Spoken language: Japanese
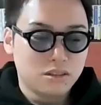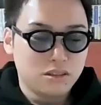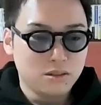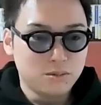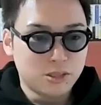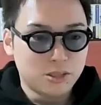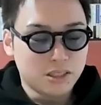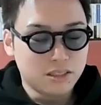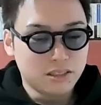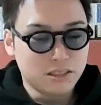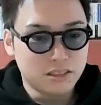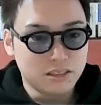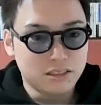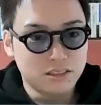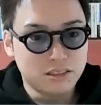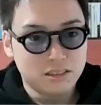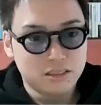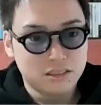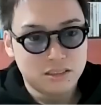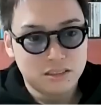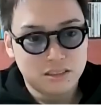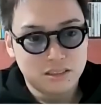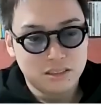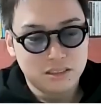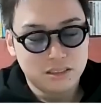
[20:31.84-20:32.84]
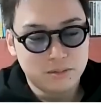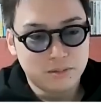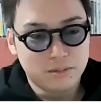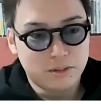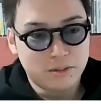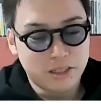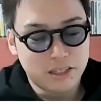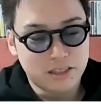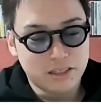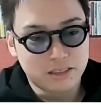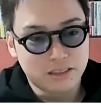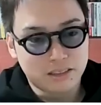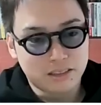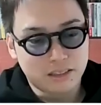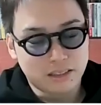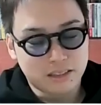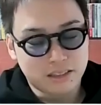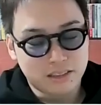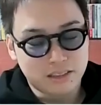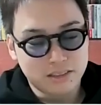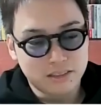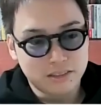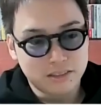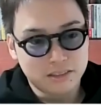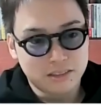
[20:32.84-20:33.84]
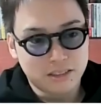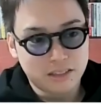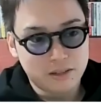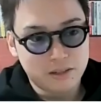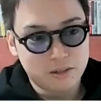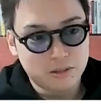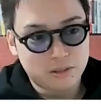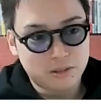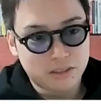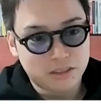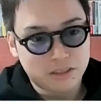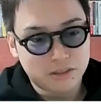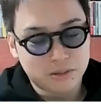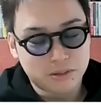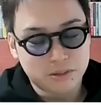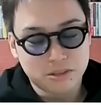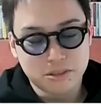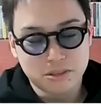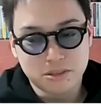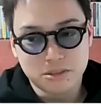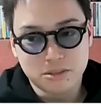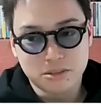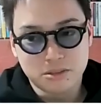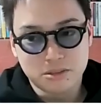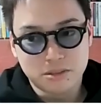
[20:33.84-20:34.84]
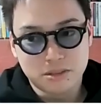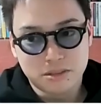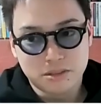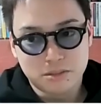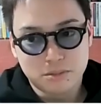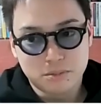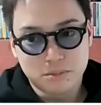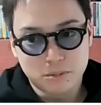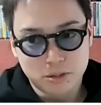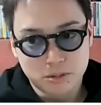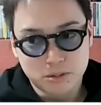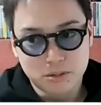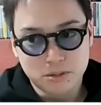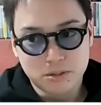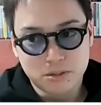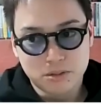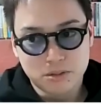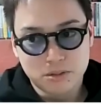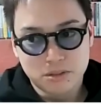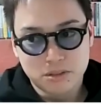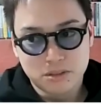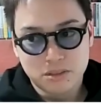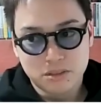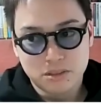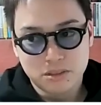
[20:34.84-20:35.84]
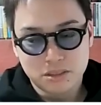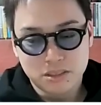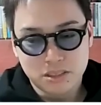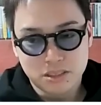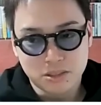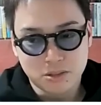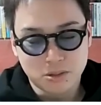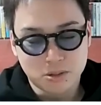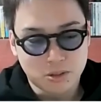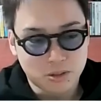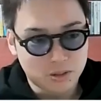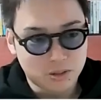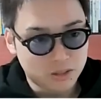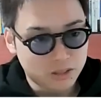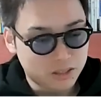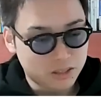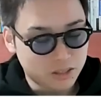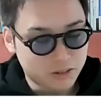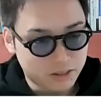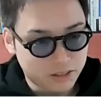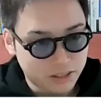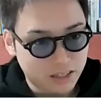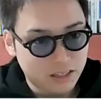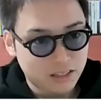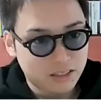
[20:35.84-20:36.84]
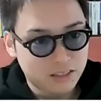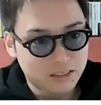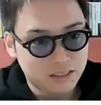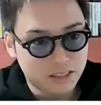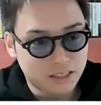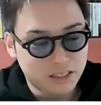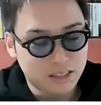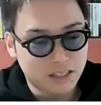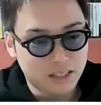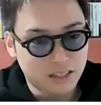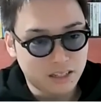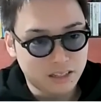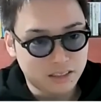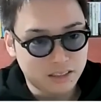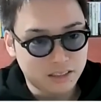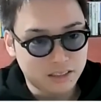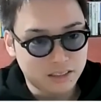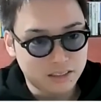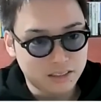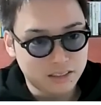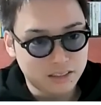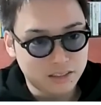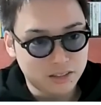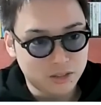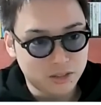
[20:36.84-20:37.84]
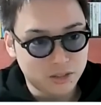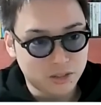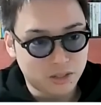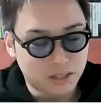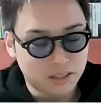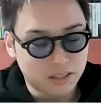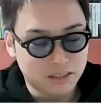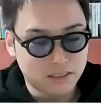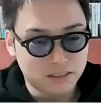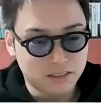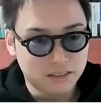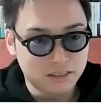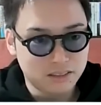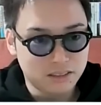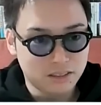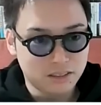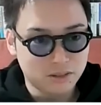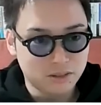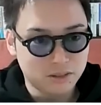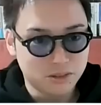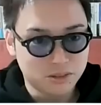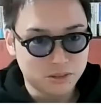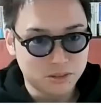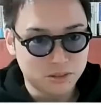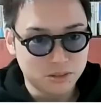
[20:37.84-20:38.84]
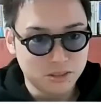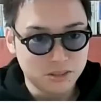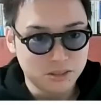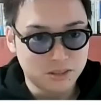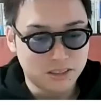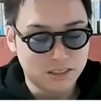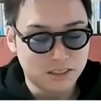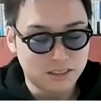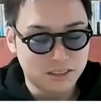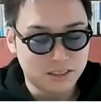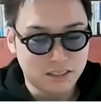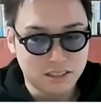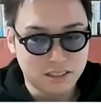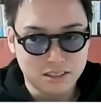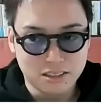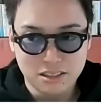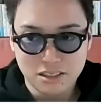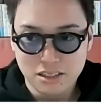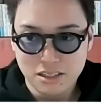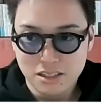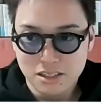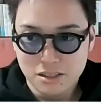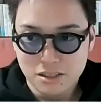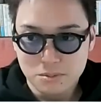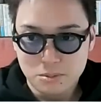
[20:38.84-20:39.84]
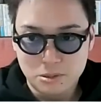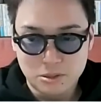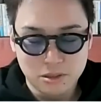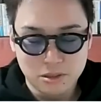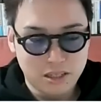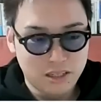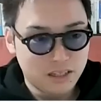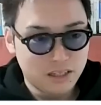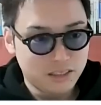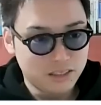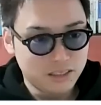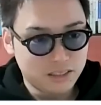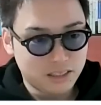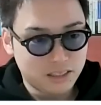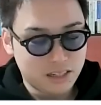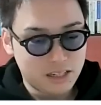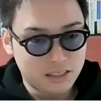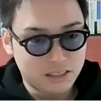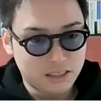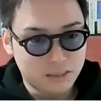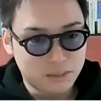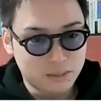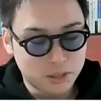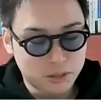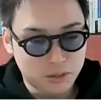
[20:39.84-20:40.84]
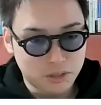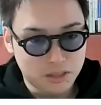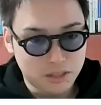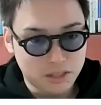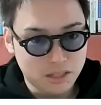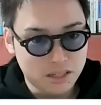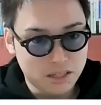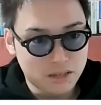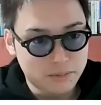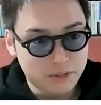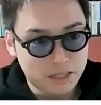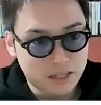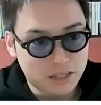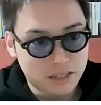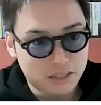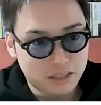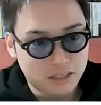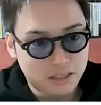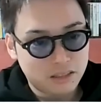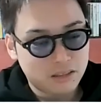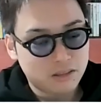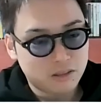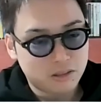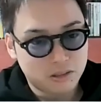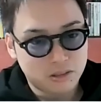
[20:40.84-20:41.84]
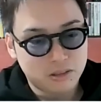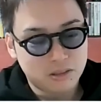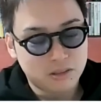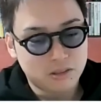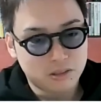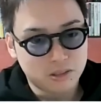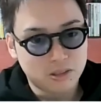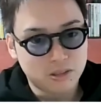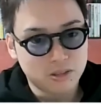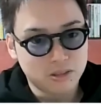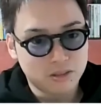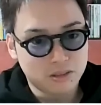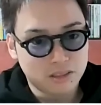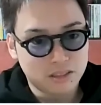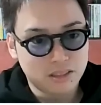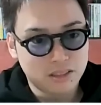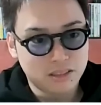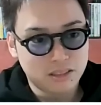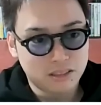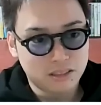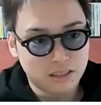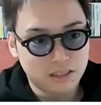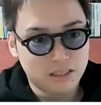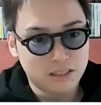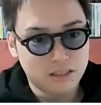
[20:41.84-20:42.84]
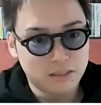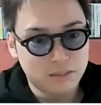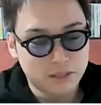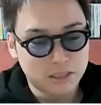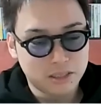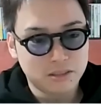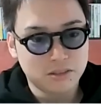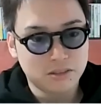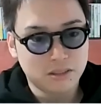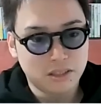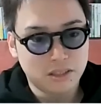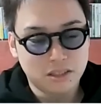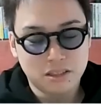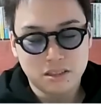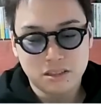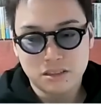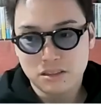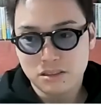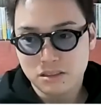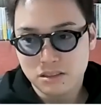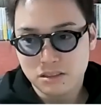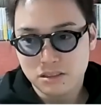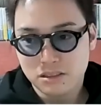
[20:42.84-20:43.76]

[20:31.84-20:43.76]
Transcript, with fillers: でもかなり今までだったら単純作業とかそういうのも仕事としてはね、全然あったし、需要があったんですけど、そういうのは全然、もう AI になりたいえばそれでいいやみたいなことには全然なりますよね。